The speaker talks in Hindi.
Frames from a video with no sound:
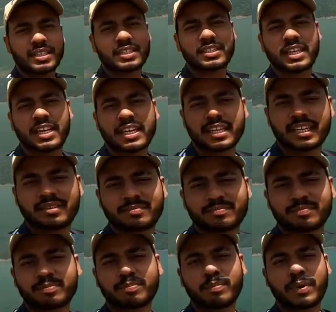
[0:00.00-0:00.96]
नज़र जाएगी
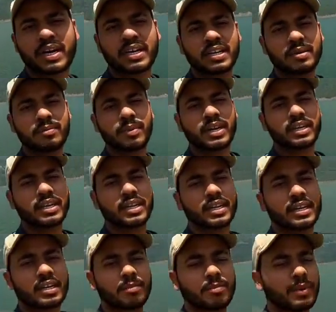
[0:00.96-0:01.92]
पानी पानी
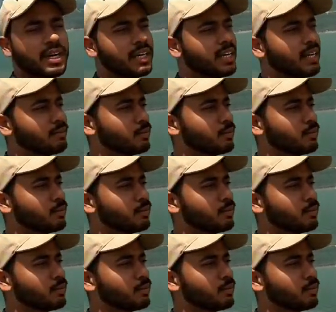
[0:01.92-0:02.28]
है ये पानी